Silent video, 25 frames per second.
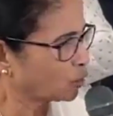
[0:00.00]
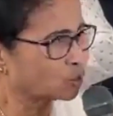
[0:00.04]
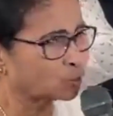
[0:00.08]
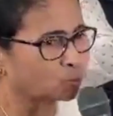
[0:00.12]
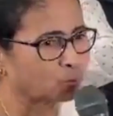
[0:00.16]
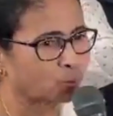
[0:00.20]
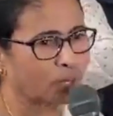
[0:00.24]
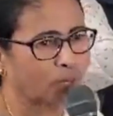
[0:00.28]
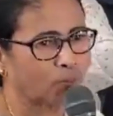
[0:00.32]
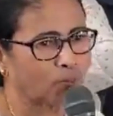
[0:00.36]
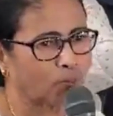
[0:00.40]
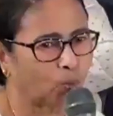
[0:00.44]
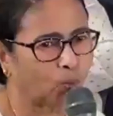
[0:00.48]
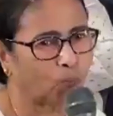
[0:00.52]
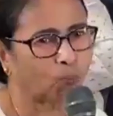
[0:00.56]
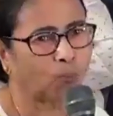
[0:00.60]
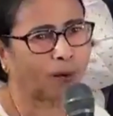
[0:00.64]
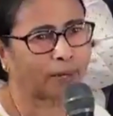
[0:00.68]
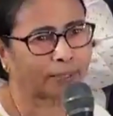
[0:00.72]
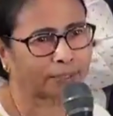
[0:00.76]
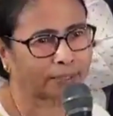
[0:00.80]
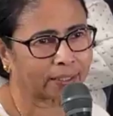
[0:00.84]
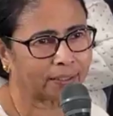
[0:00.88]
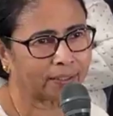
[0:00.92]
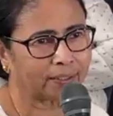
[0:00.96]
অনেক সময়
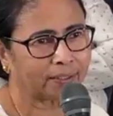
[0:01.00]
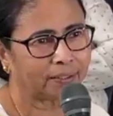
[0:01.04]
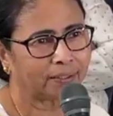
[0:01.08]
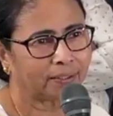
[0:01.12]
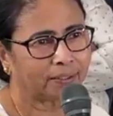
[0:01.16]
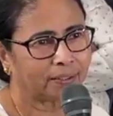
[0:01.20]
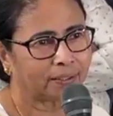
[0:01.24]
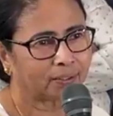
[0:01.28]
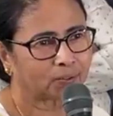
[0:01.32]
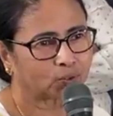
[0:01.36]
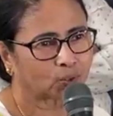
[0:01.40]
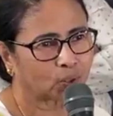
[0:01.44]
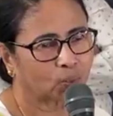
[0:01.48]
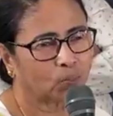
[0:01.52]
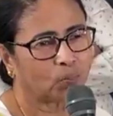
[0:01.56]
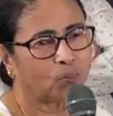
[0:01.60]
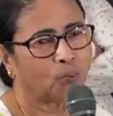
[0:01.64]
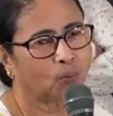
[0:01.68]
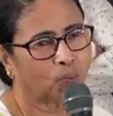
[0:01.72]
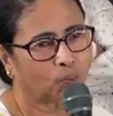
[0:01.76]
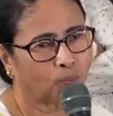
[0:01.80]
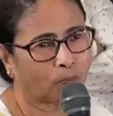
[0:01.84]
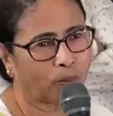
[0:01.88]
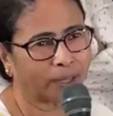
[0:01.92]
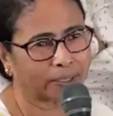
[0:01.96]
বুক ফাটে
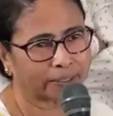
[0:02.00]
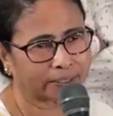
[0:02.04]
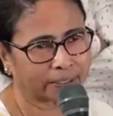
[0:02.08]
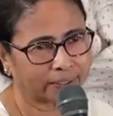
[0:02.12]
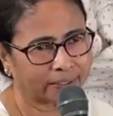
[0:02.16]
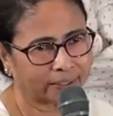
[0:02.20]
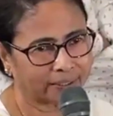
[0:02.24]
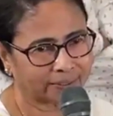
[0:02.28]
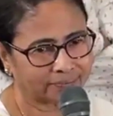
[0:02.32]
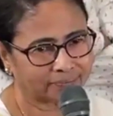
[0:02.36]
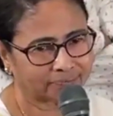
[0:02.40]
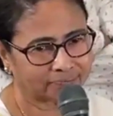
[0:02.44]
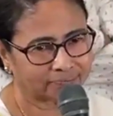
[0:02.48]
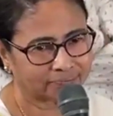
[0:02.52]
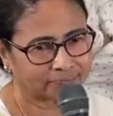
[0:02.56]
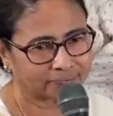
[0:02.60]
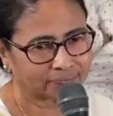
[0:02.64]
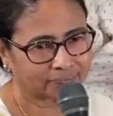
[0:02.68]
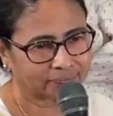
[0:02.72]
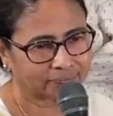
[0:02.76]
তো বুক ফাটে না